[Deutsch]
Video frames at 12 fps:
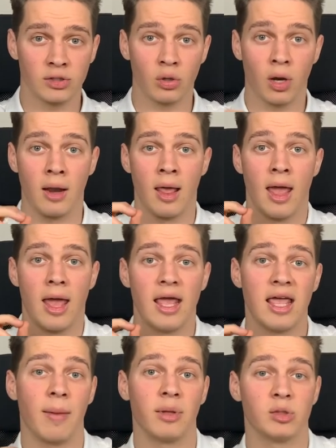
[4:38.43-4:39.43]
sondern
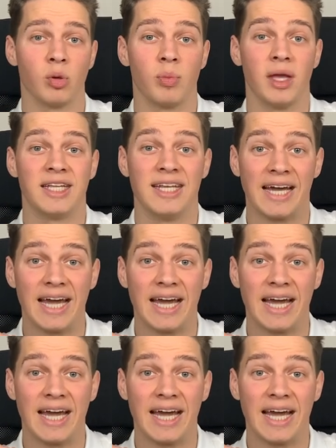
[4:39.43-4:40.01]
ich habe jetzt probiert, die